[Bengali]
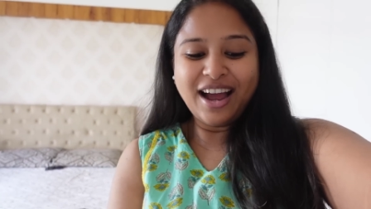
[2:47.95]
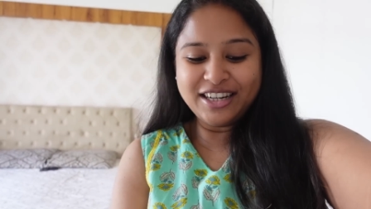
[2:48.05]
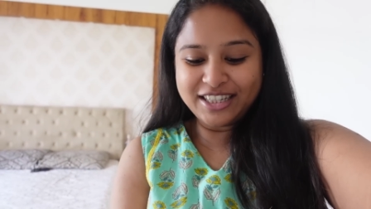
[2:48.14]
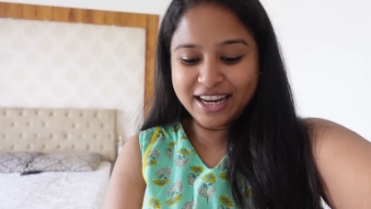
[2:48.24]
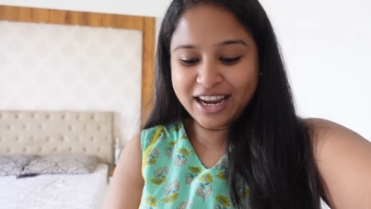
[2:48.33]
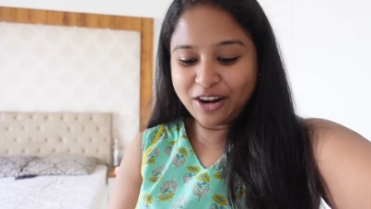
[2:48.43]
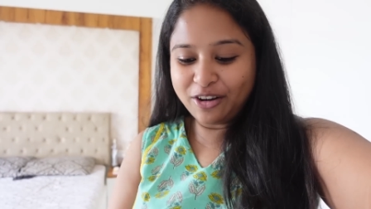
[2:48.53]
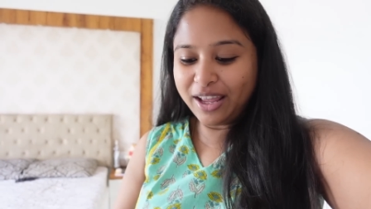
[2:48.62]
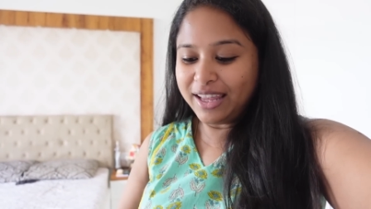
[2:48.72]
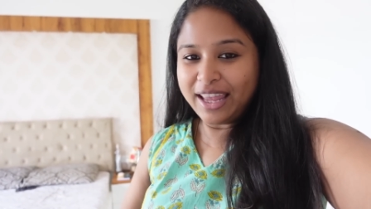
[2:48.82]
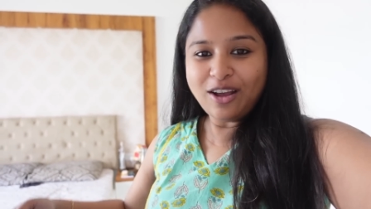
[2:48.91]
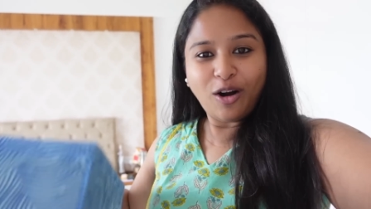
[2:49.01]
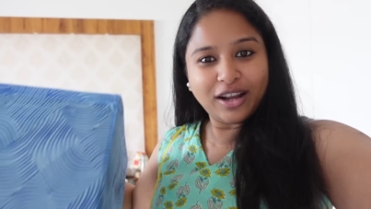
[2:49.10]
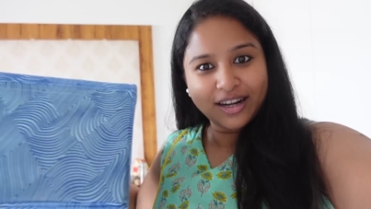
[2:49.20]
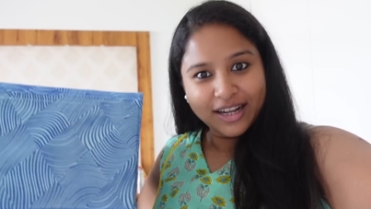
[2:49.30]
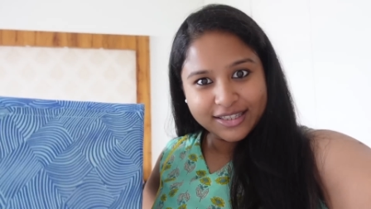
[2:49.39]
আর সেই কারণেই এই
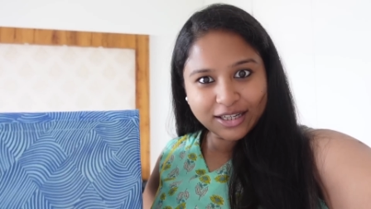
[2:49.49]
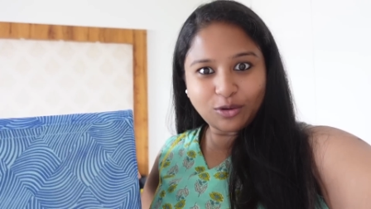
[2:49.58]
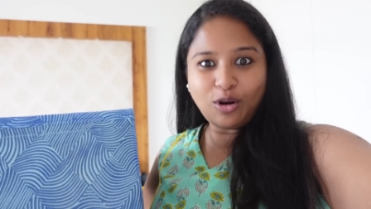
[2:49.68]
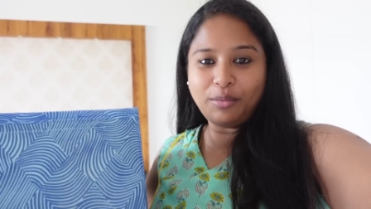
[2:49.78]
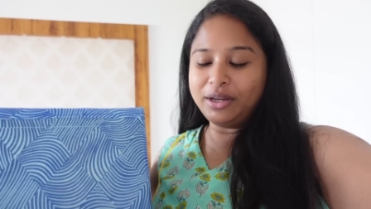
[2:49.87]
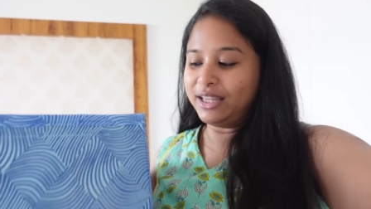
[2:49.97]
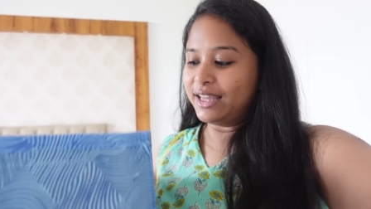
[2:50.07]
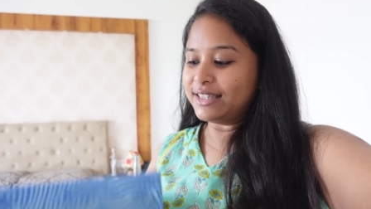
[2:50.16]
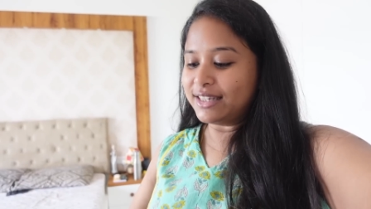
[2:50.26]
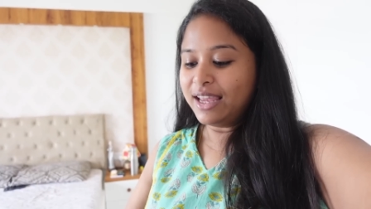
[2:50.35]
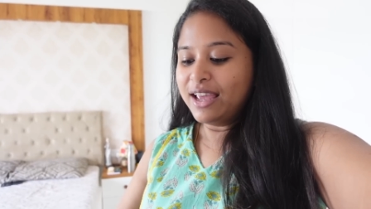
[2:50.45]
অর্গানাইজারগুলো আমি নিয়েছি